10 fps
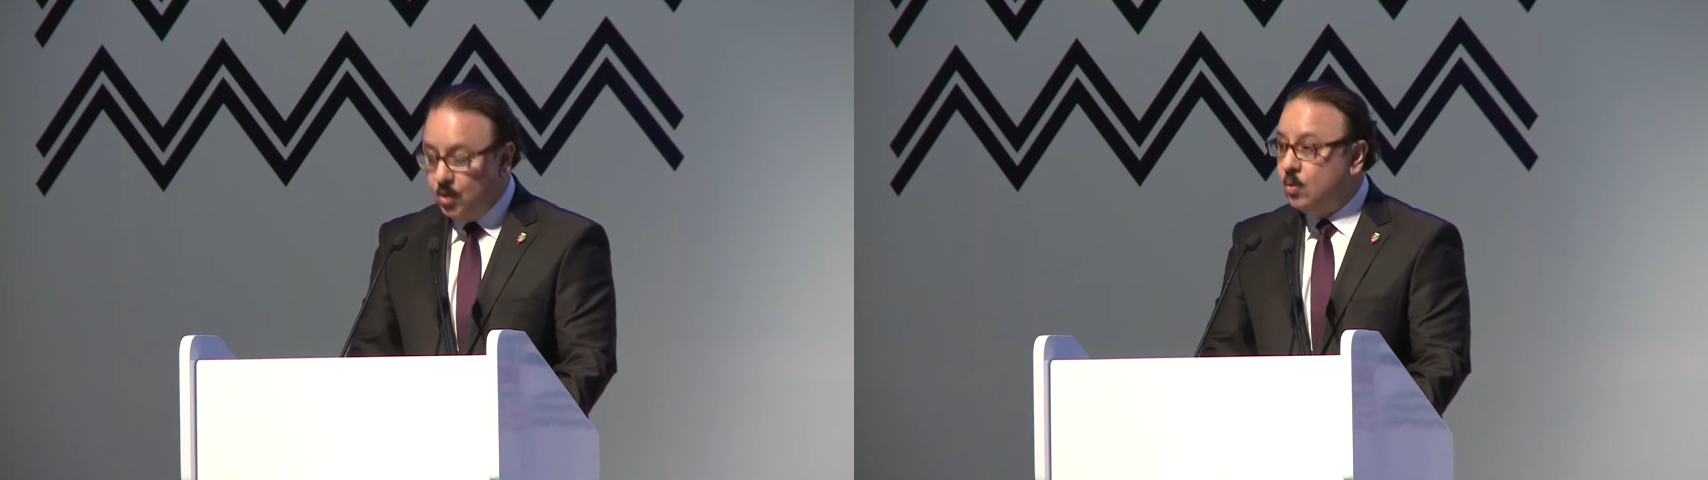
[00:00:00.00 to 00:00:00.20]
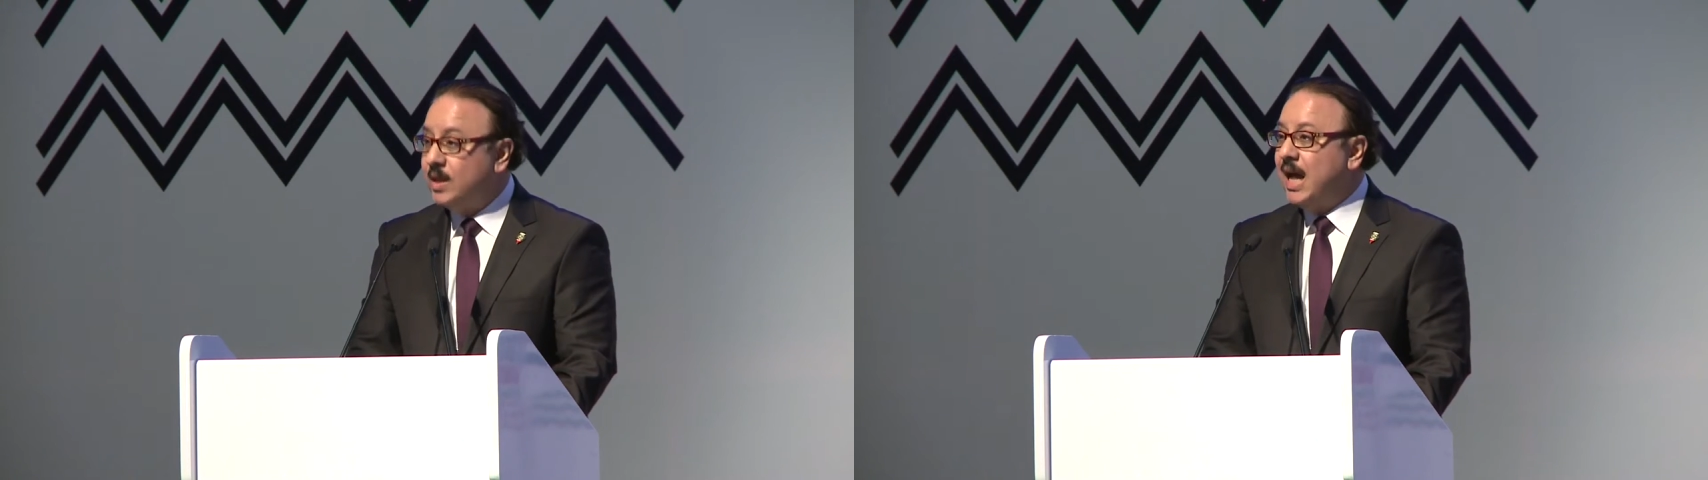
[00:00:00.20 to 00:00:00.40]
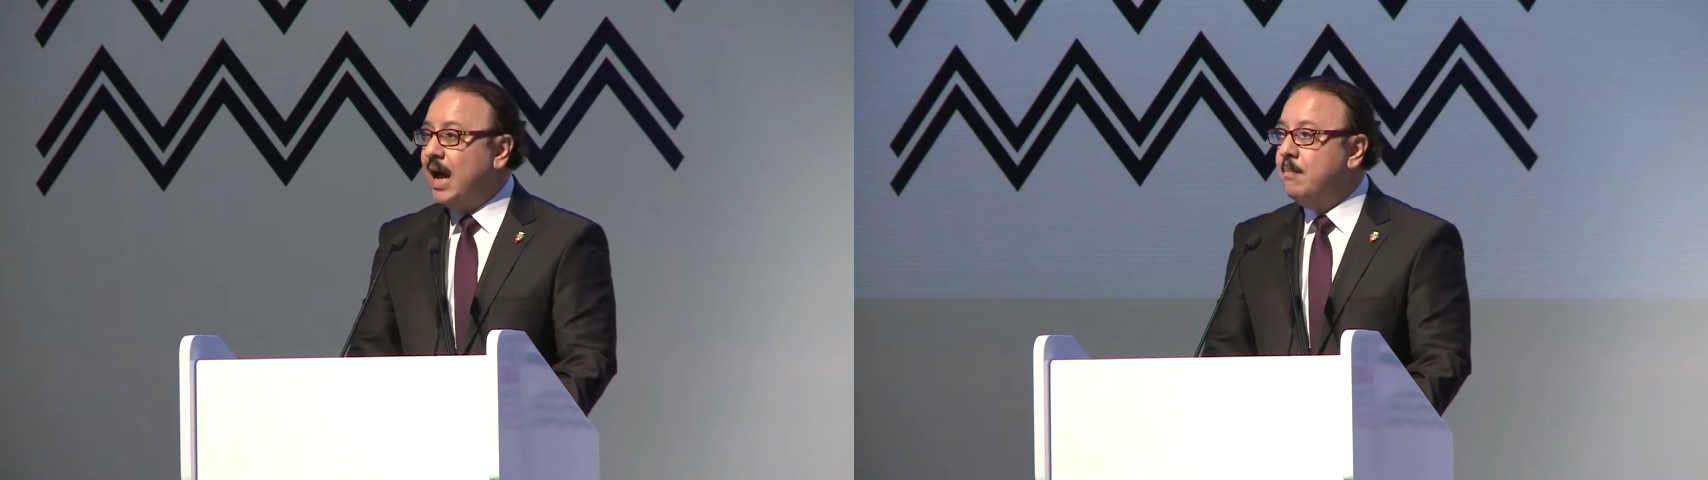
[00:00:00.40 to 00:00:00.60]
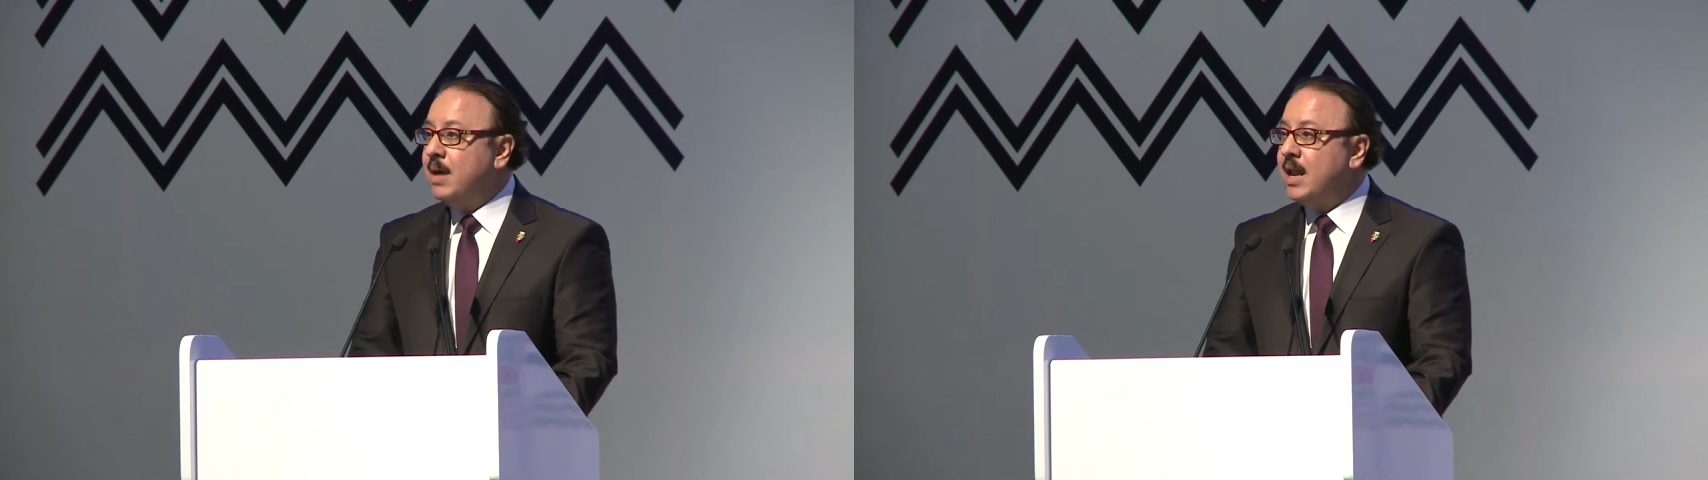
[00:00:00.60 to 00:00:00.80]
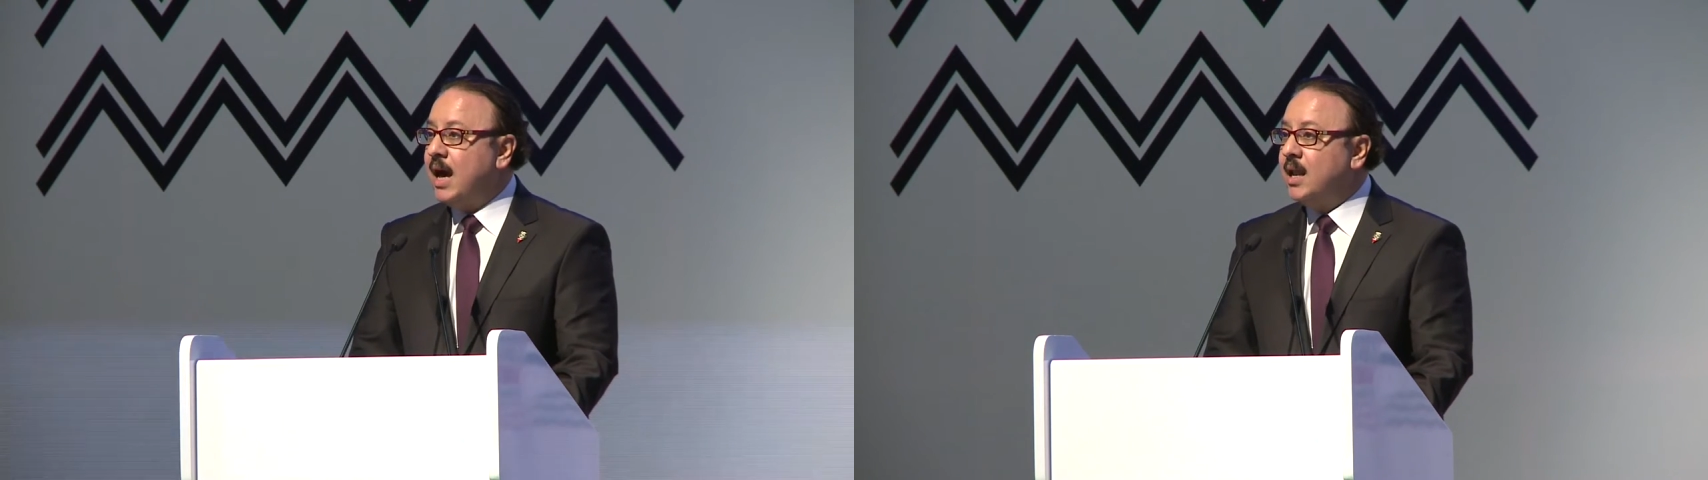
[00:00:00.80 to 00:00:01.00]

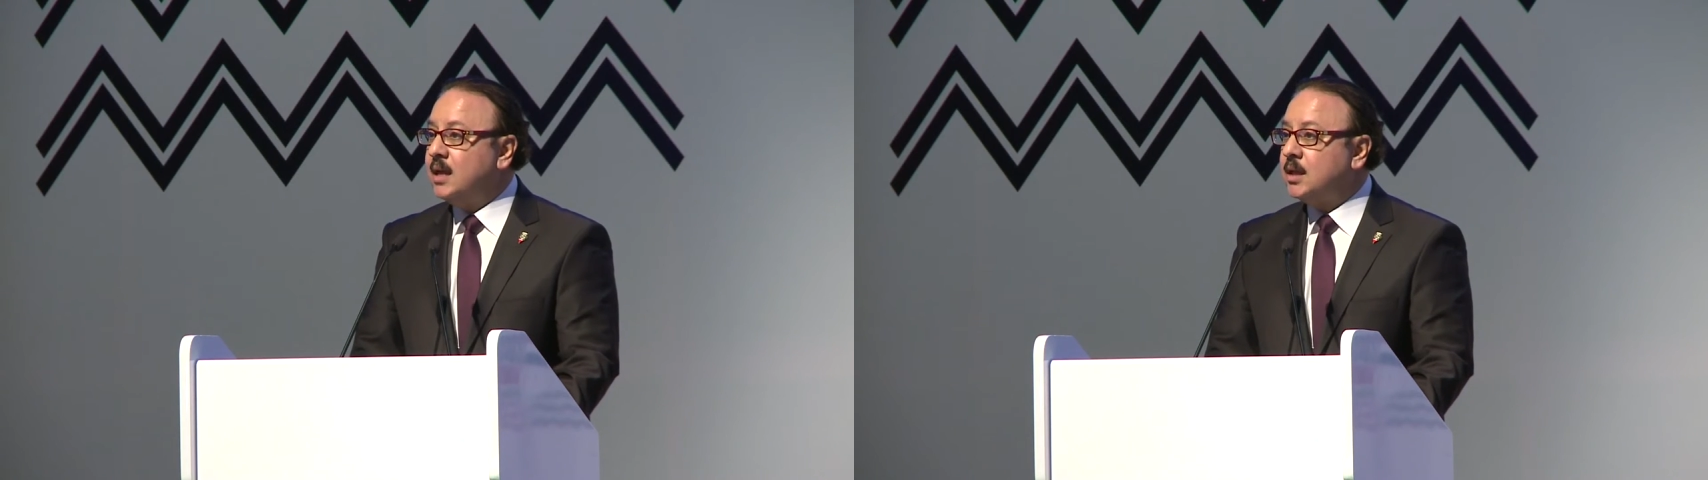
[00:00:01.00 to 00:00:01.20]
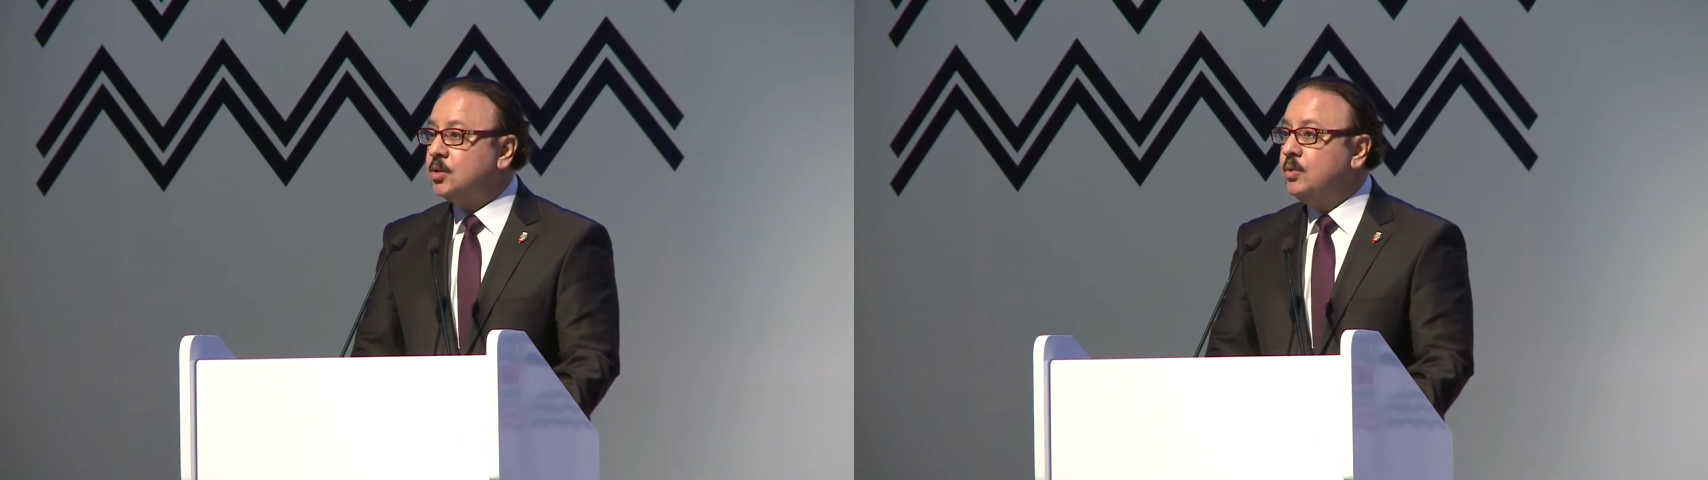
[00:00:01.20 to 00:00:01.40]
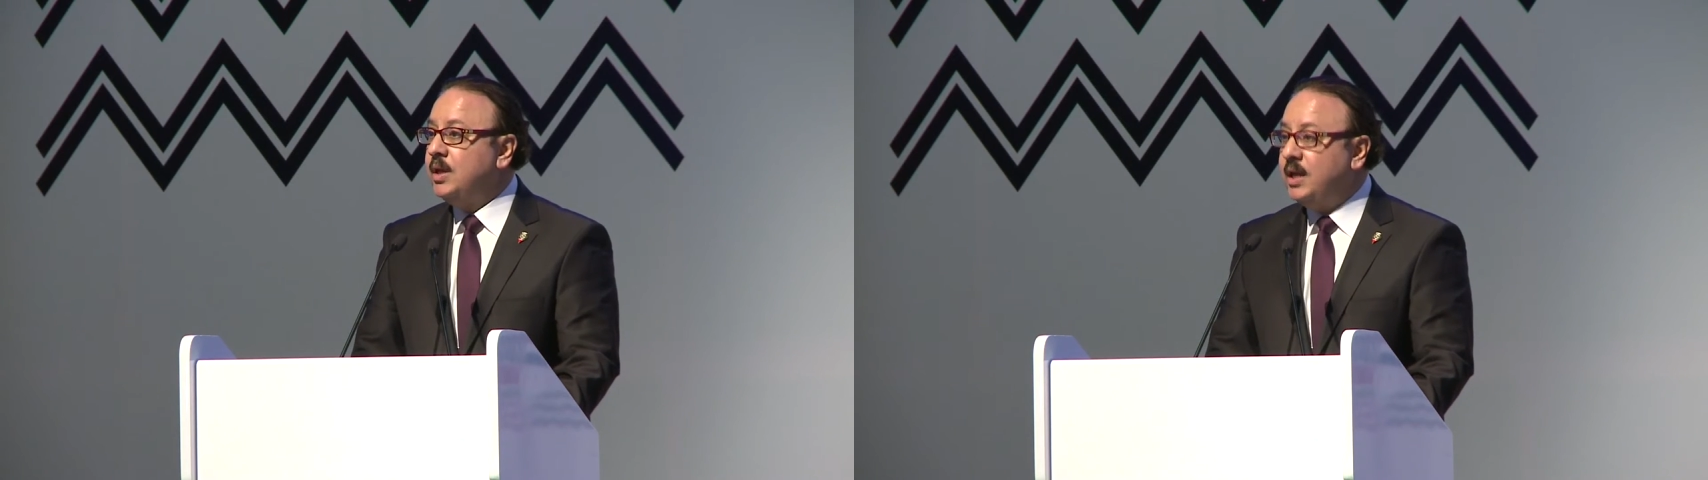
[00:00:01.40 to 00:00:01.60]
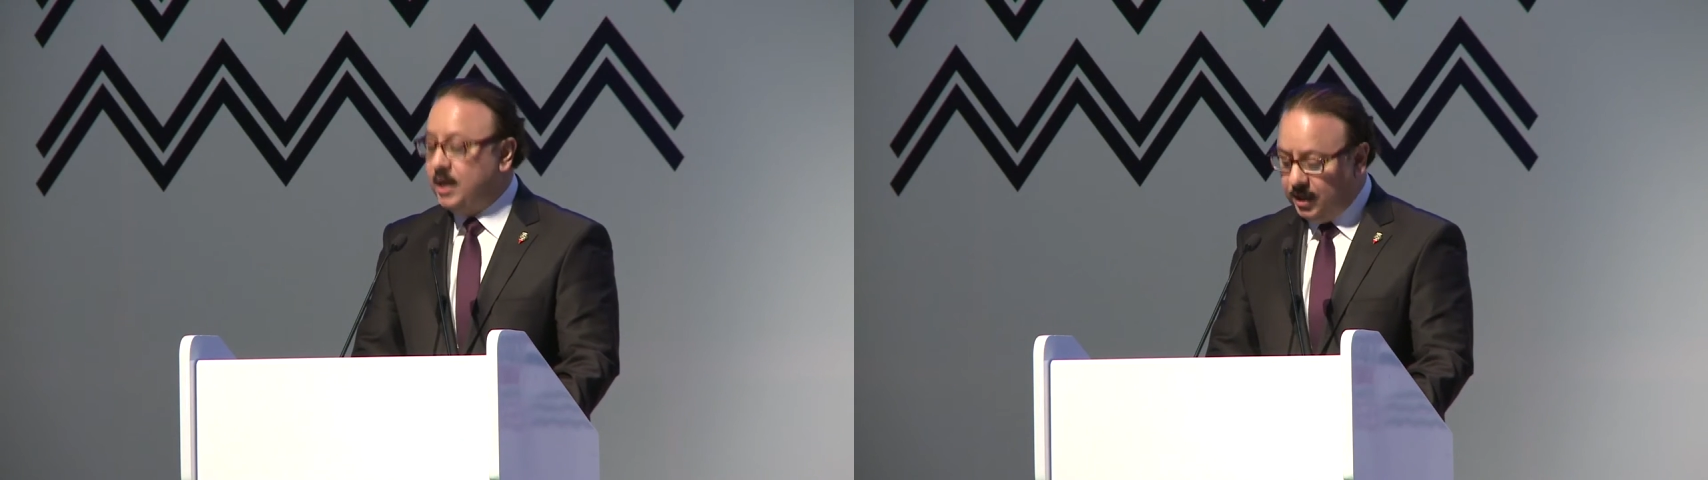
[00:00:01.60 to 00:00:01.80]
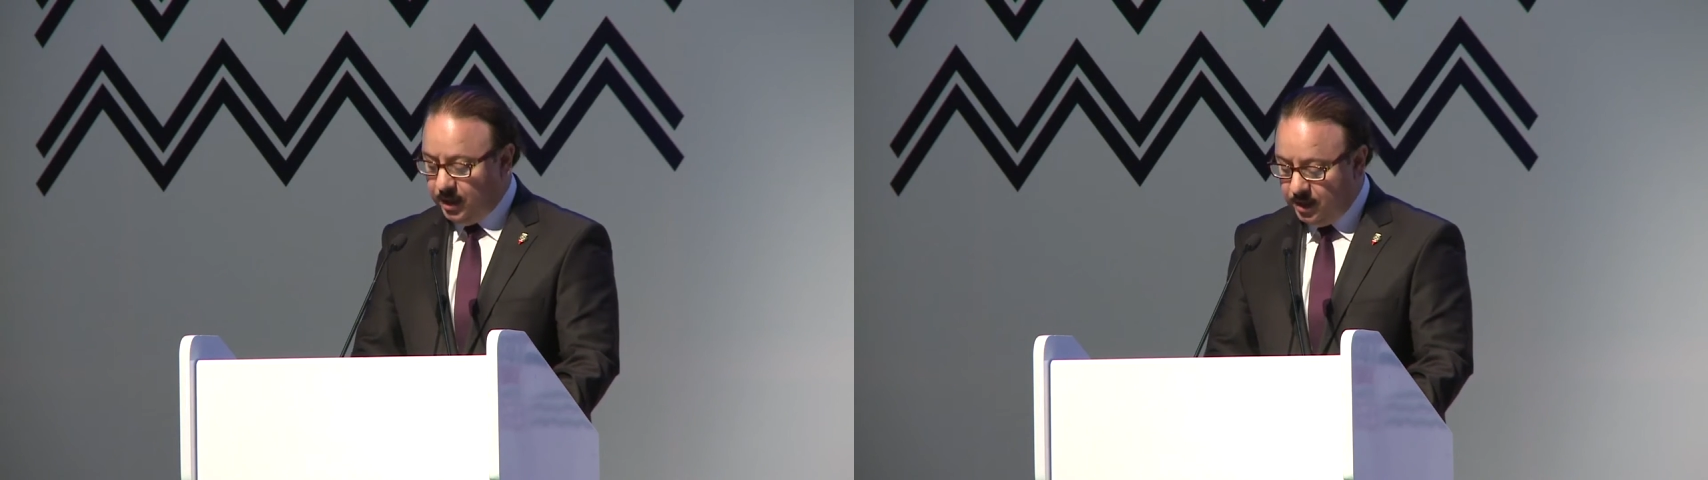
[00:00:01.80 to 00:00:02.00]
وتعمل على
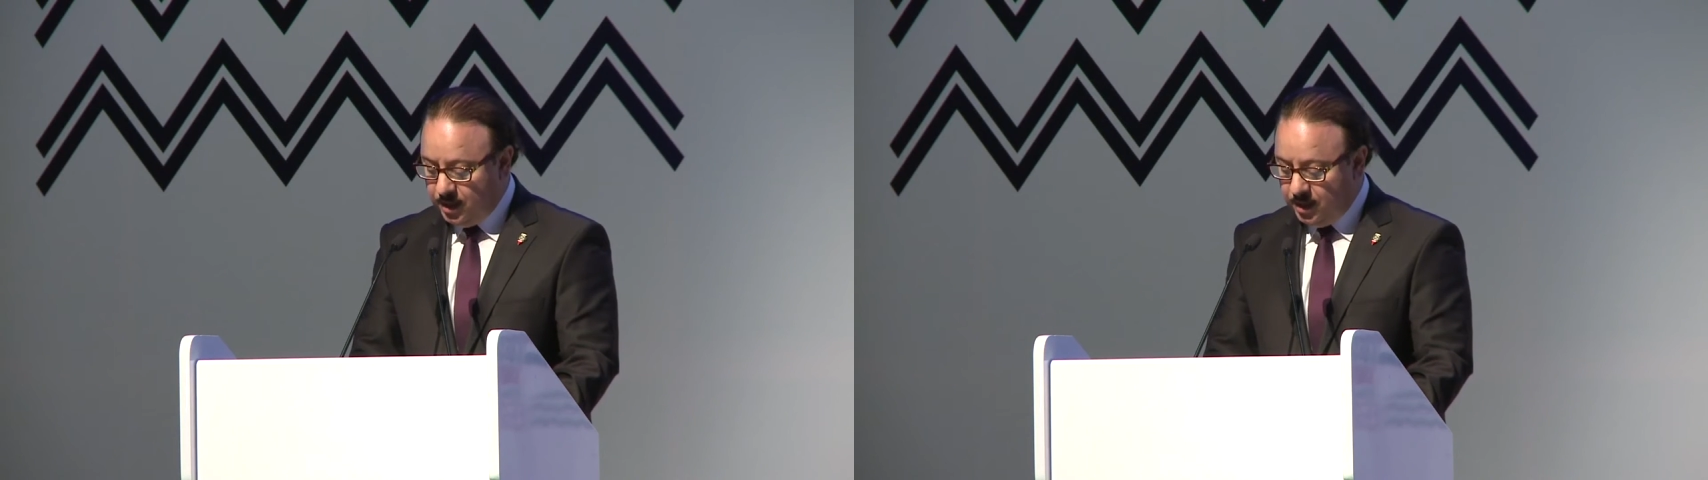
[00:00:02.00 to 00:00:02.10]
تطويره